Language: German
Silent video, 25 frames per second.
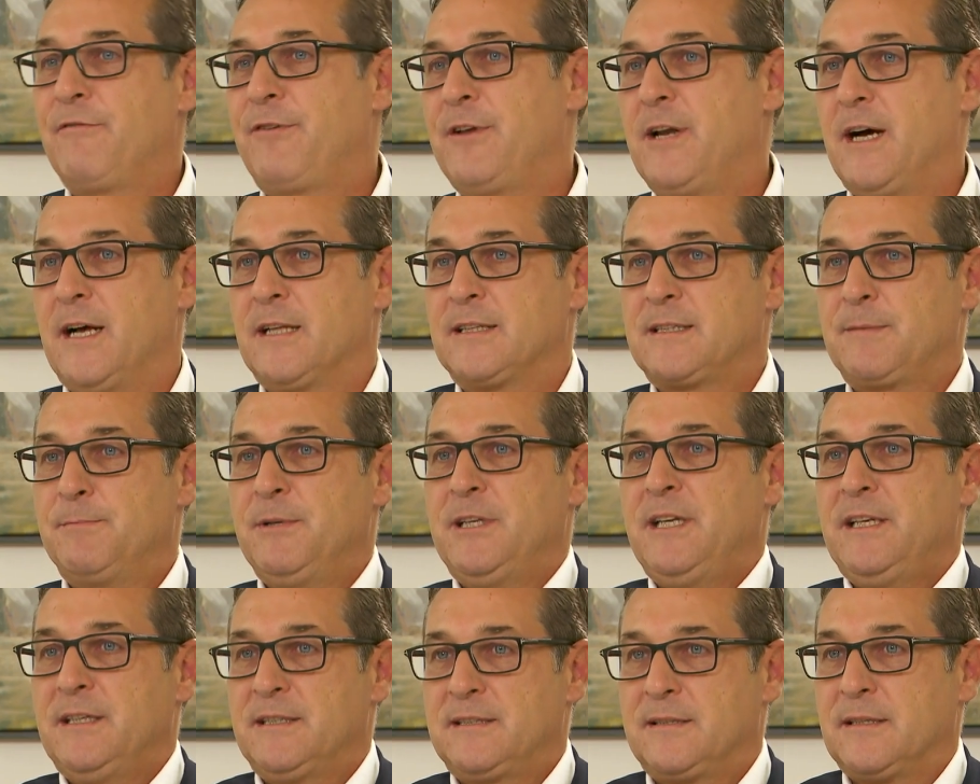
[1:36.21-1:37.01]

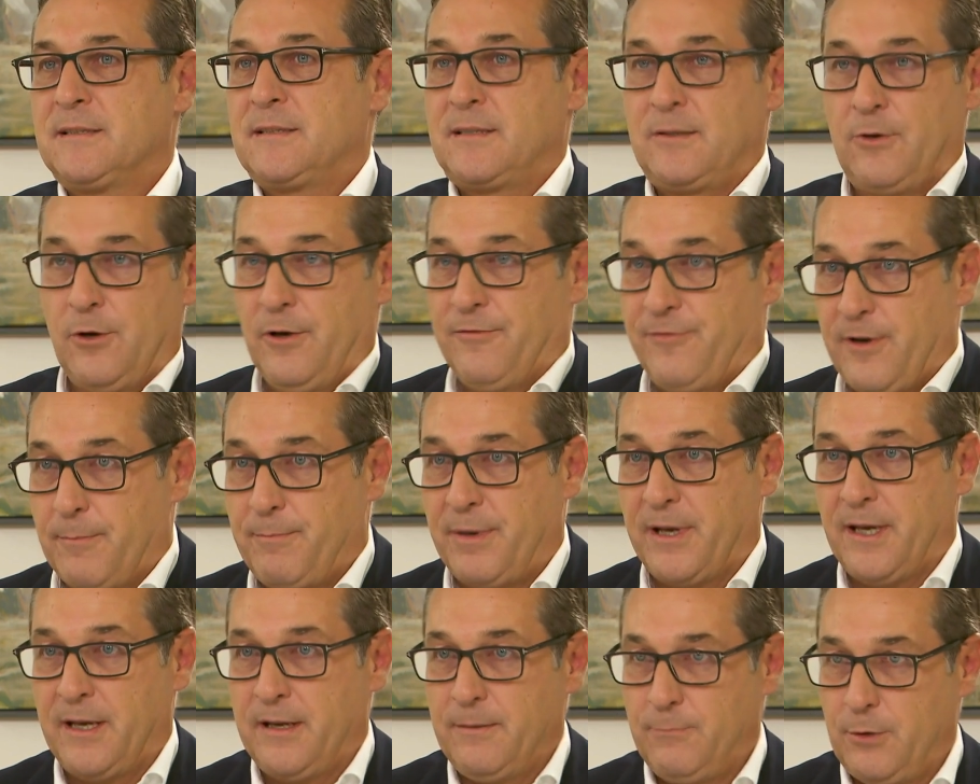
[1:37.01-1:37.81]
Finanzministers,
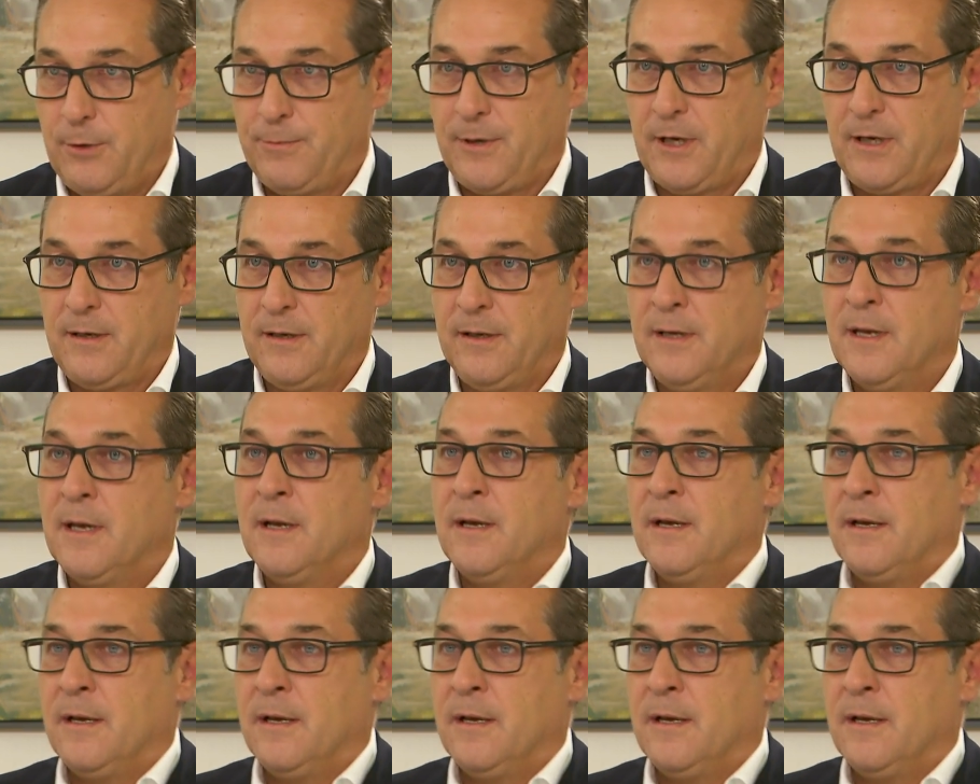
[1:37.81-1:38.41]
ÖVP im Übrigen,